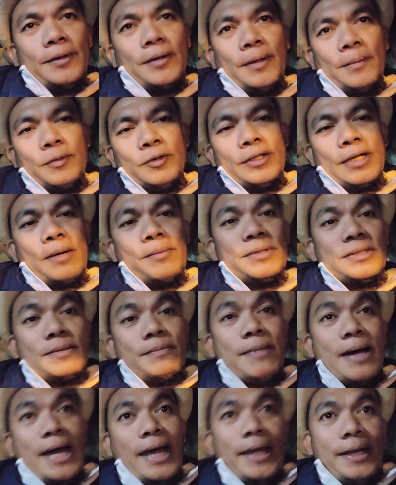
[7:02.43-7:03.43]
Oh, punta kami
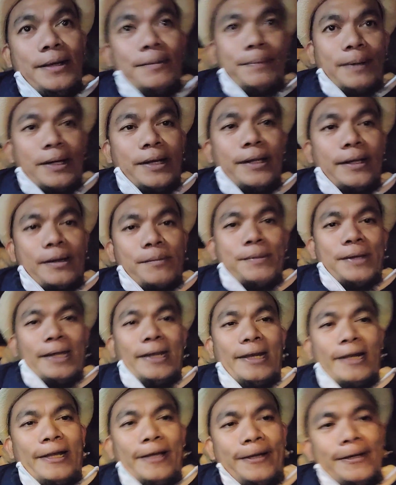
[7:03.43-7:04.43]
sa bahay ni Paring
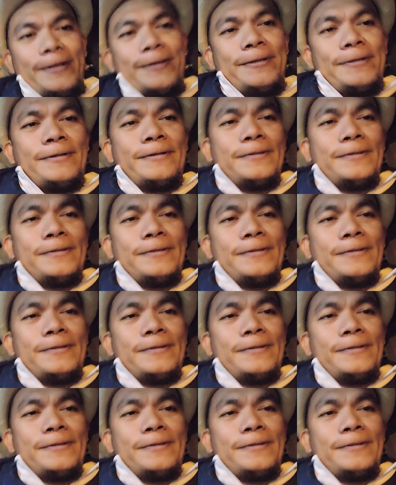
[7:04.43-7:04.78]
Ramel. Ah.